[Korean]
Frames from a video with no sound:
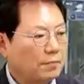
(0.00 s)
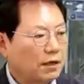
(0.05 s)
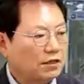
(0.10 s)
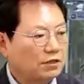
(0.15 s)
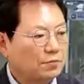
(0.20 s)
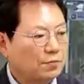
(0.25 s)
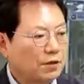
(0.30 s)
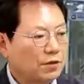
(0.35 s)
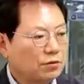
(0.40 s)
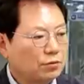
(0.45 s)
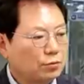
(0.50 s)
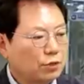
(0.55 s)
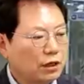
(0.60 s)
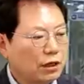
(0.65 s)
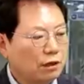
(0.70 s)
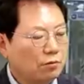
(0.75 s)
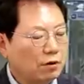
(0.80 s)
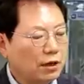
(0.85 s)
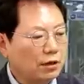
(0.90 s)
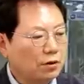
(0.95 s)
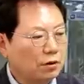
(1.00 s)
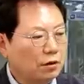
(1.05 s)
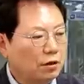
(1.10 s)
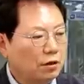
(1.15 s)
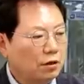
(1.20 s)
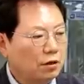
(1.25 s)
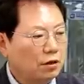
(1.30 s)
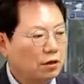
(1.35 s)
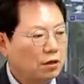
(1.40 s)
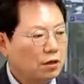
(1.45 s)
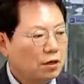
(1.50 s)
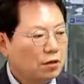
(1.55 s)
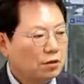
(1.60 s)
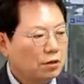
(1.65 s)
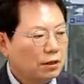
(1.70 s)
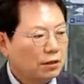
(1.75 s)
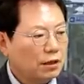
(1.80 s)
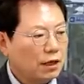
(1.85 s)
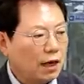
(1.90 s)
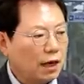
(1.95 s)
맞은편에서 차가 와요.
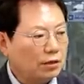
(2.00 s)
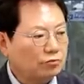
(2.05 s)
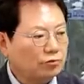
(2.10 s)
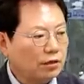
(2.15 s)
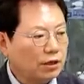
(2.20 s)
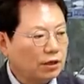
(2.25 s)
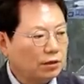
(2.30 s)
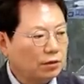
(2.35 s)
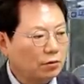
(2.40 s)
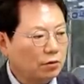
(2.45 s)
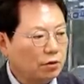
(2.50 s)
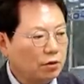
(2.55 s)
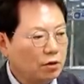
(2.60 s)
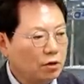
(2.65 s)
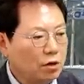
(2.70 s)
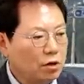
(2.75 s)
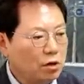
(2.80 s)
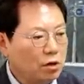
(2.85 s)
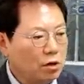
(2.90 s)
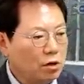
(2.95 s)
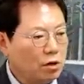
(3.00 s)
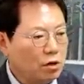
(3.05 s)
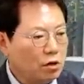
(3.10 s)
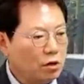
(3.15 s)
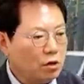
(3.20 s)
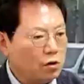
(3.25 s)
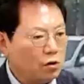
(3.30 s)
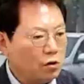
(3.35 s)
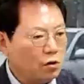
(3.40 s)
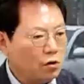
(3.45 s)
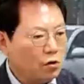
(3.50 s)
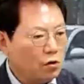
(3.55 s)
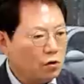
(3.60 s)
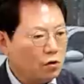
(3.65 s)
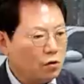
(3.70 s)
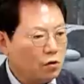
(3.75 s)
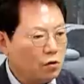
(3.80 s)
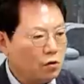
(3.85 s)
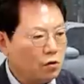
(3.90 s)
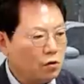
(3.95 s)
그러니까 나 가도 되기. 오.
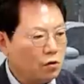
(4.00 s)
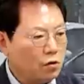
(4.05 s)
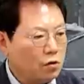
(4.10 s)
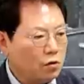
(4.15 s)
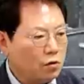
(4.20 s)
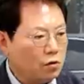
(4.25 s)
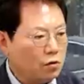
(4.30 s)
어!